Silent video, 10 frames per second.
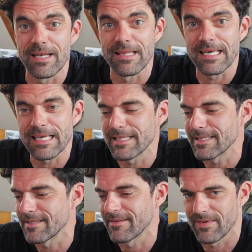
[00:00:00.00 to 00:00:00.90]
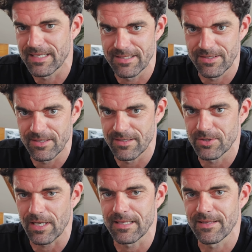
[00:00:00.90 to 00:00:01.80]
wenn es regnet, weil die
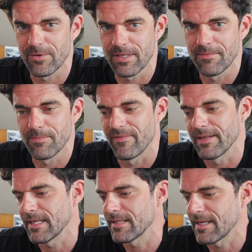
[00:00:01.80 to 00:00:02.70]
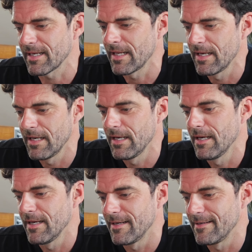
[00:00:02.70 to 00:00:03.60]
Straße wird dann bewässert sein.
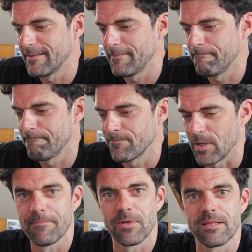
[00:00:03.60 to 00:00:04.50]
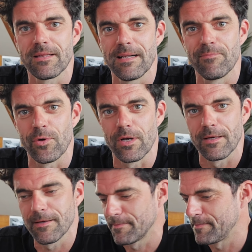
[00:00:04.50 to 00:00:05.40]
Ähm, ja, das ist halt
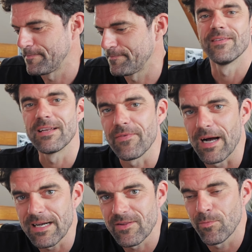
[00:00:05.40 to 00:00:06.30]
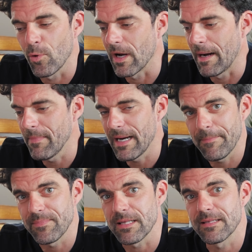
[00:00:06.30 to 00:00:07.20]
möglich. Wenn ihr Fragen zum Programm
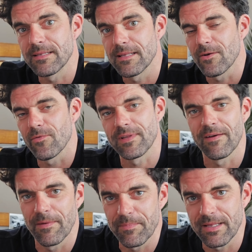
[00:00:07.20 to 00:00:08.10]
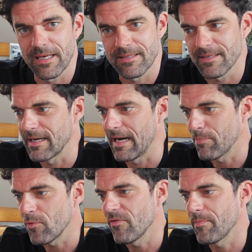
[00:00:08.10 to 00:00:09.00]
habt, das ist jetzt auf der Webseite
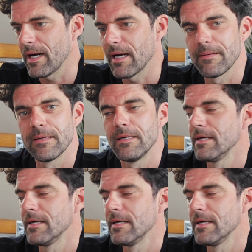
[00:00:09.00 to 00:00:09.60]
abrufbar.